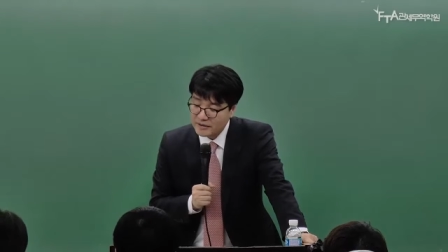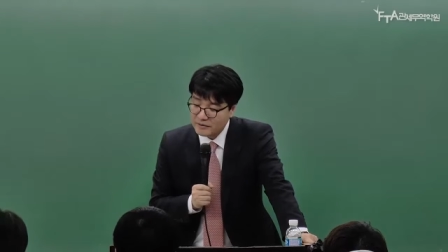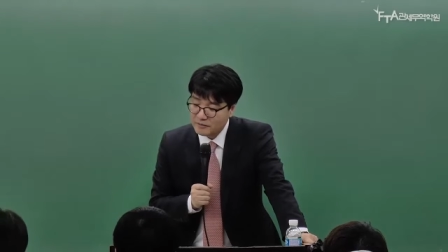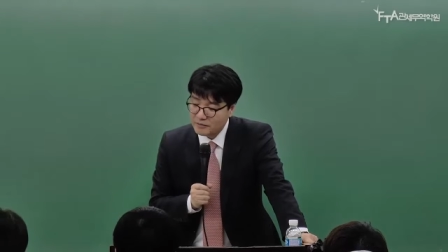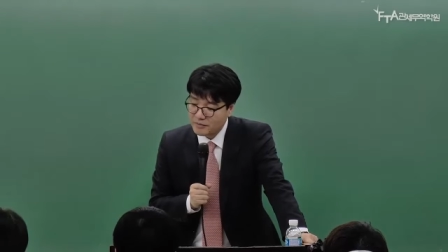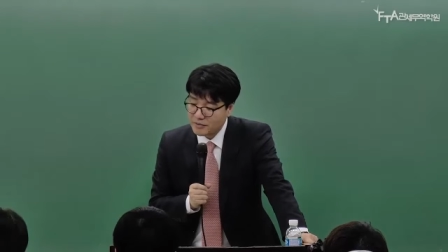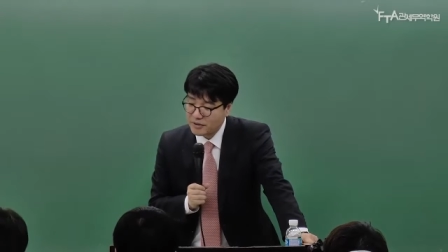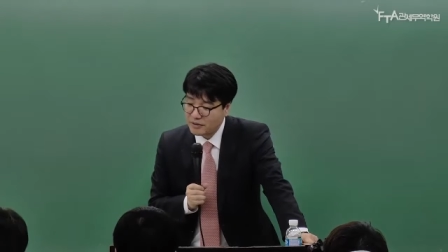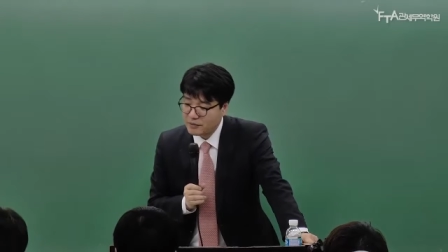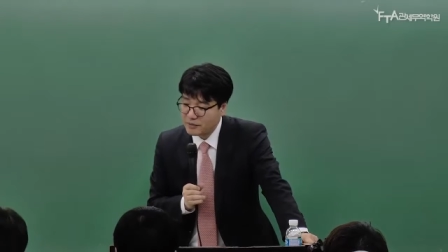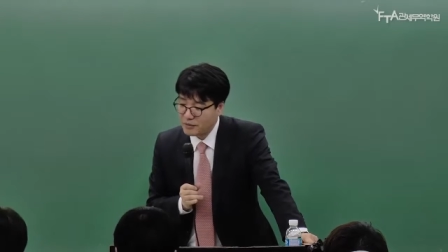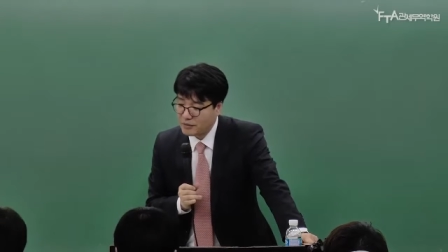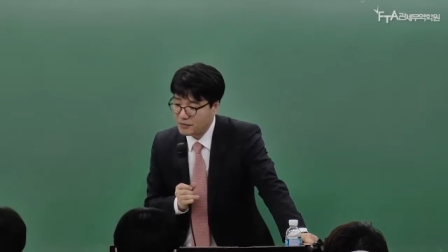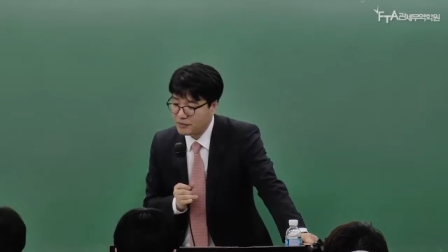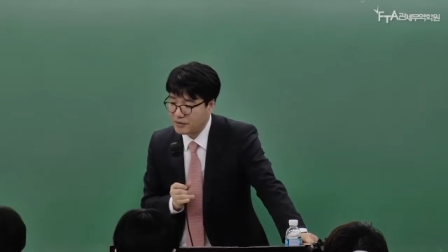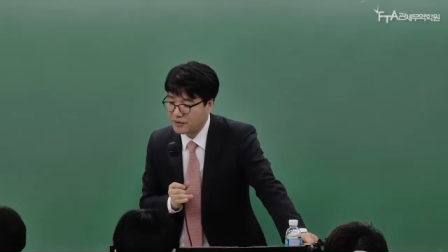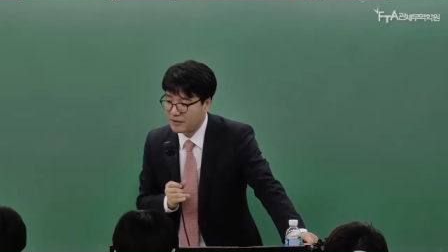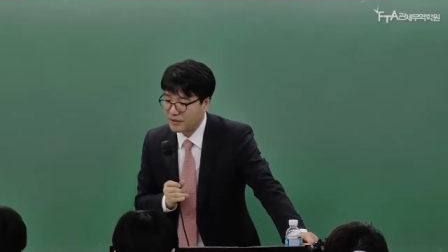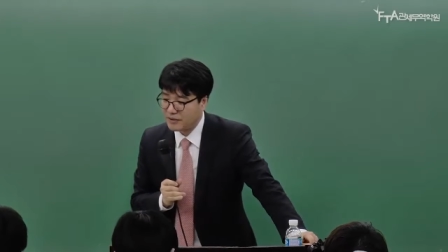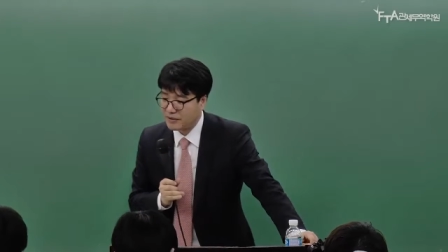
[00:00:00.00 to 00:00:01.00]
문제는 꼬을
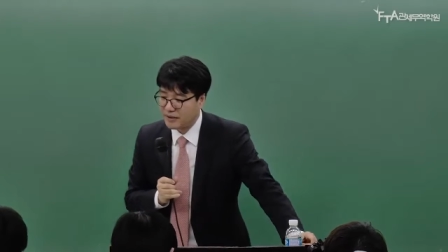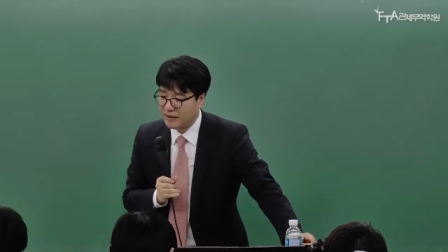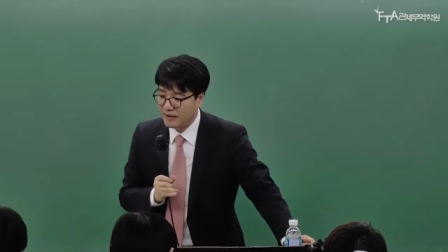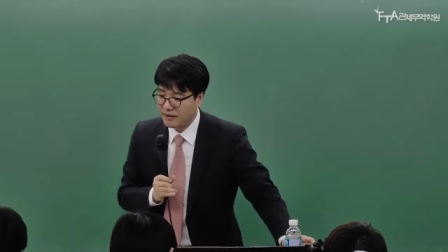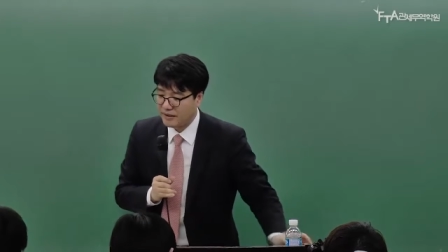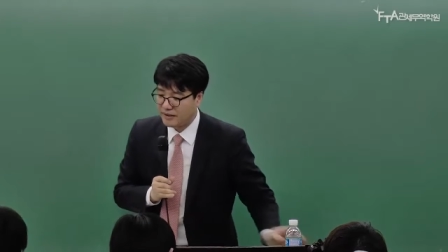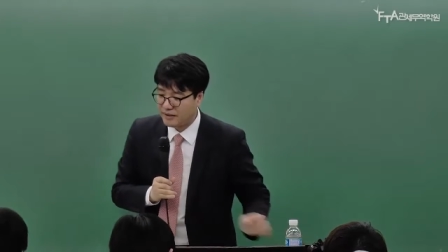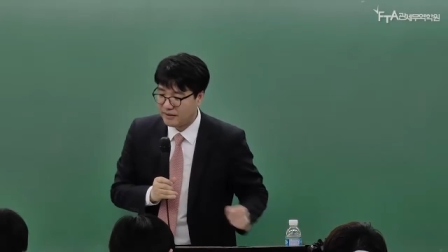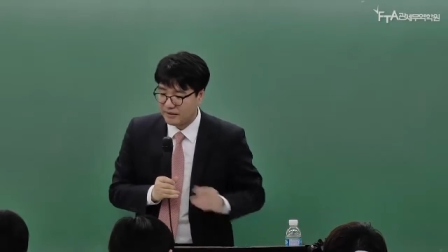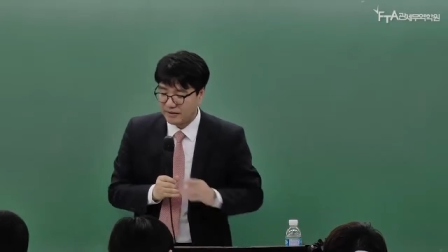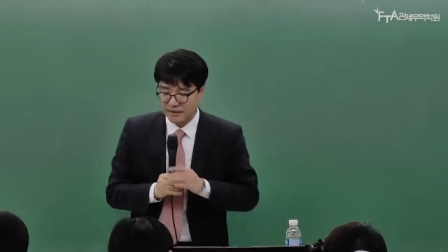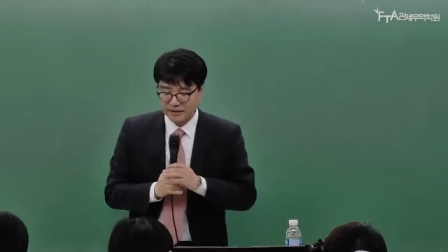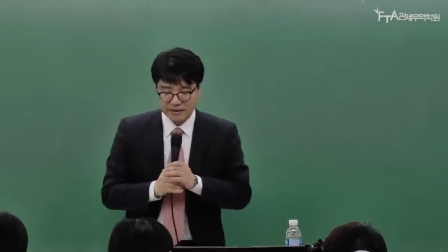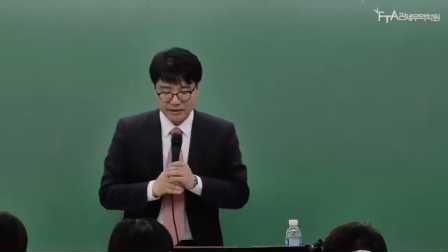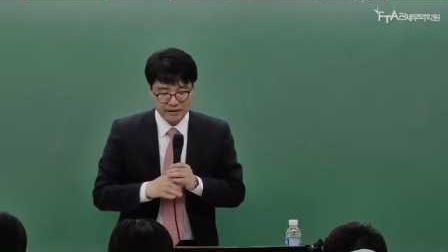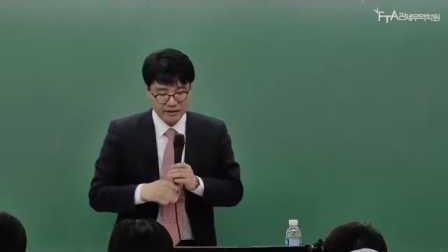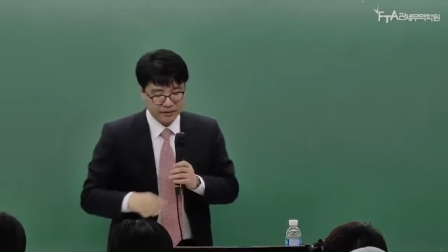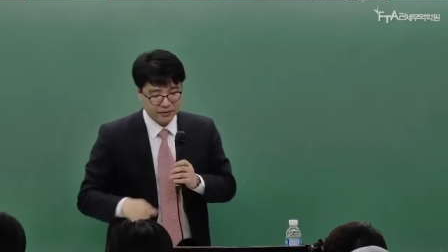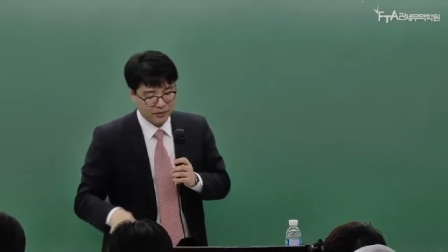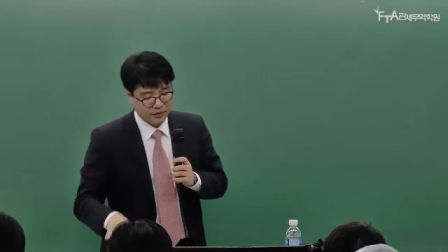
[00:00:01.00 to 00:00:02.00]
수 있는데
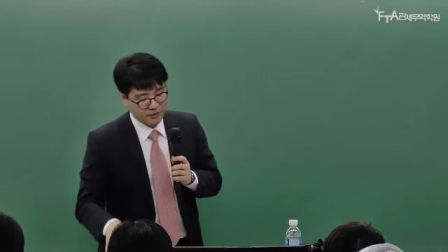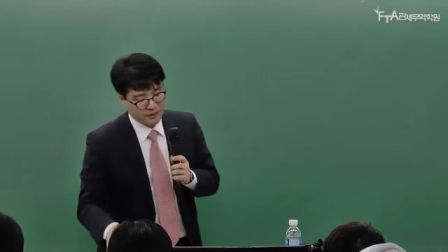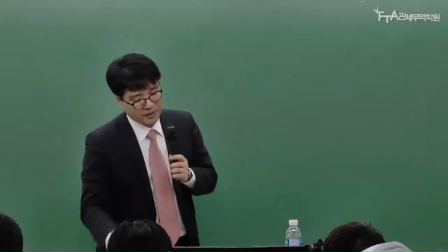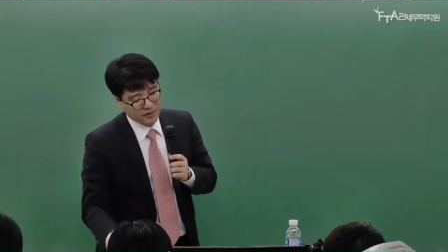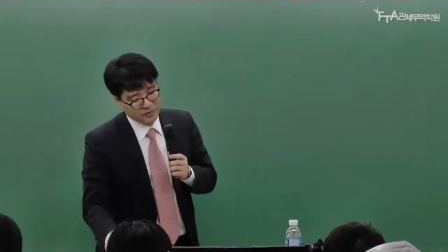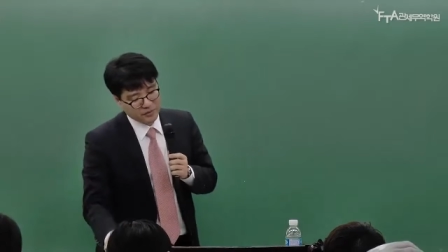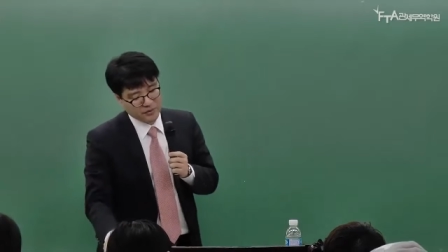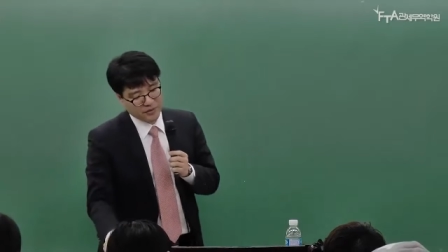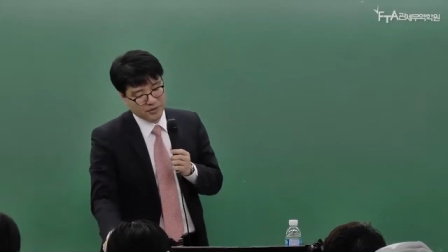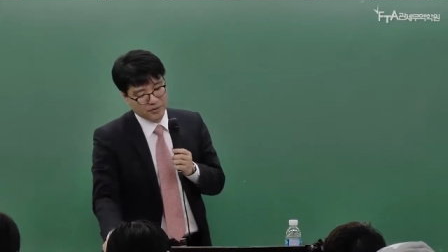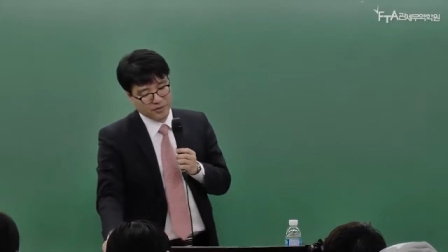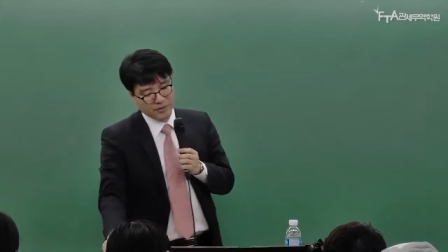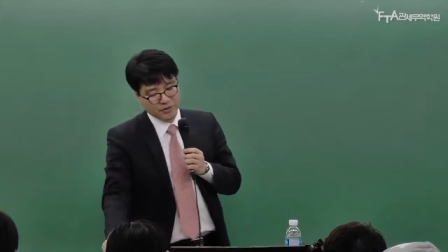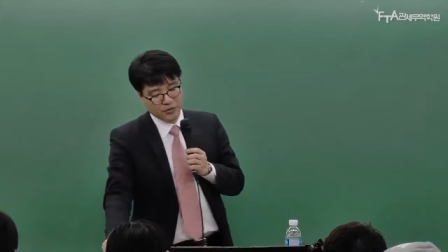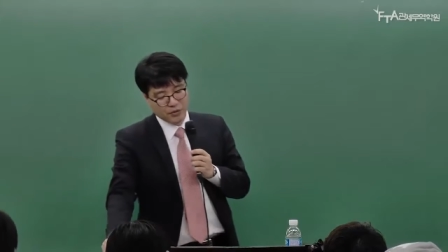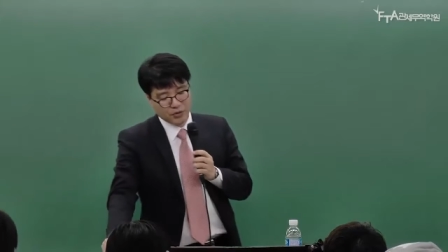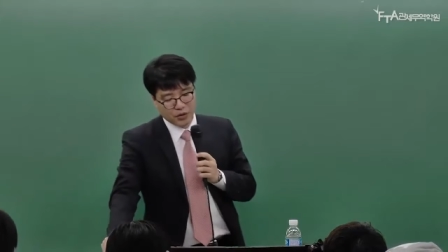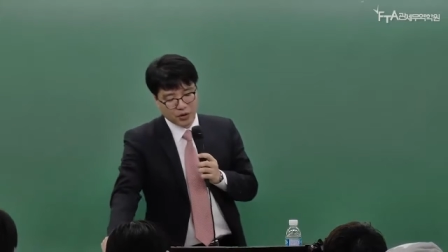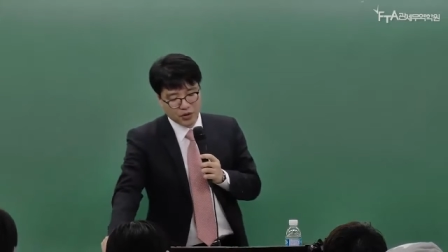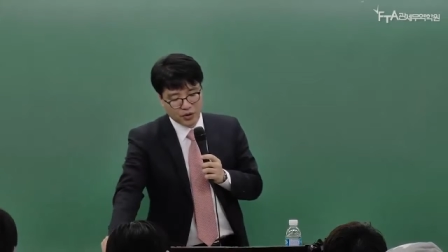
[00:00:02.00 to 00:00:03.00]
그 내용들
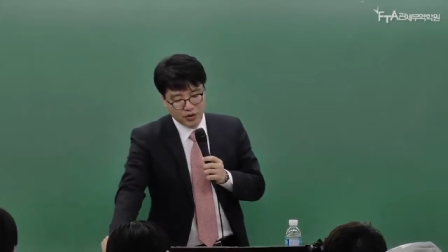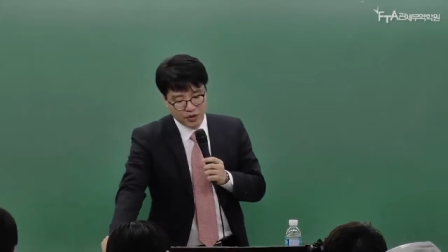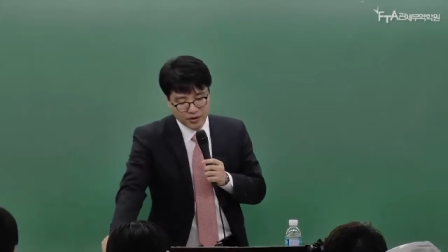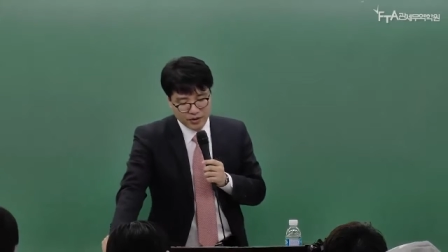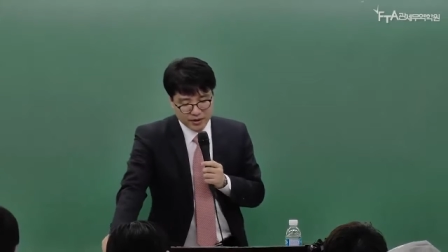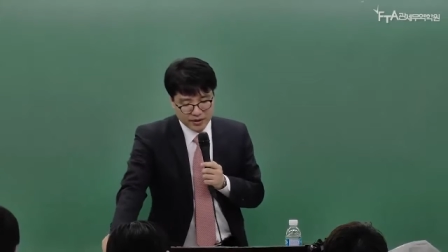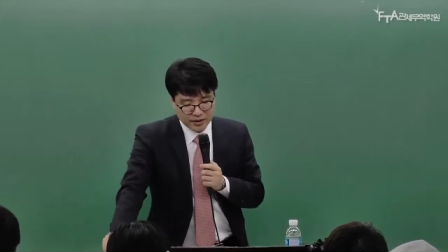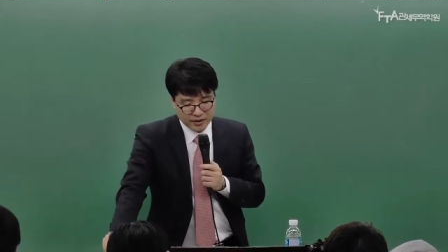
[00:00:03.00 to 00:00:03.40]
위주로